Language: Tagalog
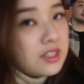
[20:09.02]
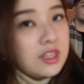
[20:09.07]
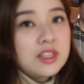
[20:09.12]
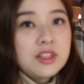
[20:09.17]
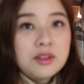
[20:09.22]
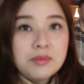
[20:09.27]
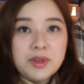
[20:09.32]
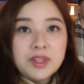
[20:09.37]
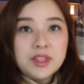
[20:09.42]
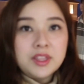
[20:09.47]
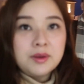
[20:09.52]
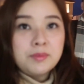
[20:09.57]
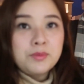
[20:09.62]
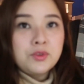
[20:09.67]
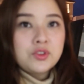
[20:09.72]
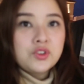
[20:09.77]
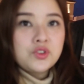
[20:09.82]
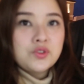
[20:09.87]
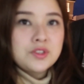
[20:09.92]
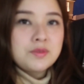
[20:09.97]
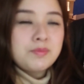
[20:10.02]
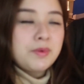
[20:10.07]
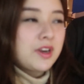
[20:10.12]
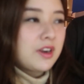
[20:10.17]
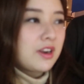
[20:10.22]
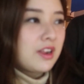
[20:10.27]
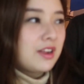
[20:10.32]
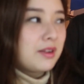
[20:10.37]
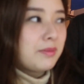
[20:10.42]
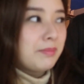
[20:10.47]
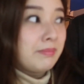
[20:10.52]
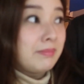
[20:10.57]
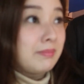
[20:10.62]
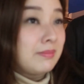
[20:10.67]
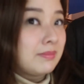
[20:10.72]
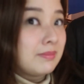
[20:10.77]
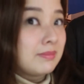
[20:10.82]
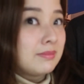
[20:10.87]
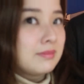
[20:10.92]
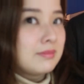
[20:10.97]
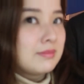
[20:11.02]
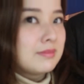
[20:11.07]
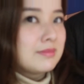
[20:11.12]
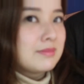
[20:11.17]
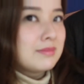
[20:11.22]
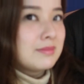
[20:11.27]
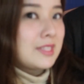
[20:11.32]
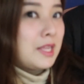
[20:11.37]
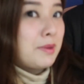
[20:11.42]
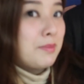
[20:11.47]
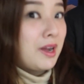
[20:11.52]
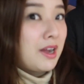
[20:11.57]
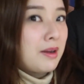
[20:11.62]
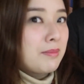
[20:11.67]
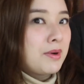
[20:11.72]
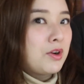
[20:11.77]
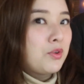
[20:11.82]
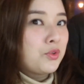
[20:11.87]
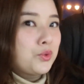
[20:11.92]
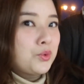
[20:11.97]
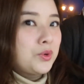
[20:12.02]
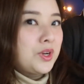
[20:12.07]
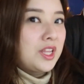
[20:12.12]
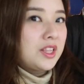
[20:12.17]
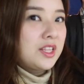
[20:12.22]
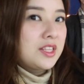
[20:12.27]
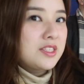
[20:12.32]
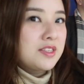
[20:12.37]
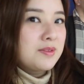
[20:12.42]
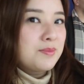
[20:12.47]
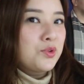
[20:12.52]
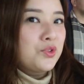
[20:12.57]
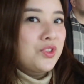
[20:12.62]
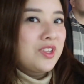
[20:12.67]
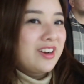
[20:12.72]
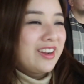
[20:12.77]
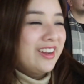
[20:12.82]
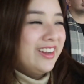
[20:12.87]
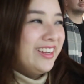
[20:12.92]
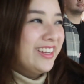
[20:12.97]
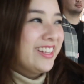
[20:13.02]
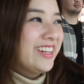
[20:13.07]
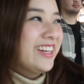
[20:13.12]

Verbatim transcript: Sana may tribute shoes para baka mauto natin si Mudra.